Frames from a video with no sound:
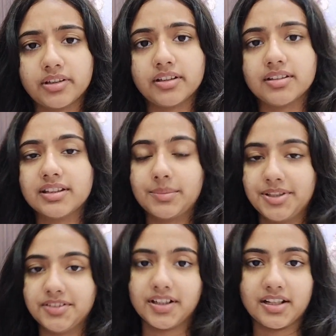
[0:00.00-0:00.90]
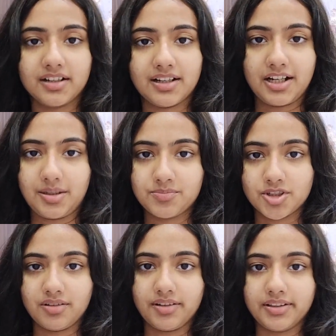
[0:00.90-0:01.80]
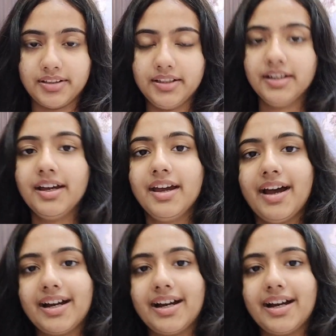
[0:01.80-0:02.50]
थोड़ी तबीयत वगैरह ख़राब चल रही थी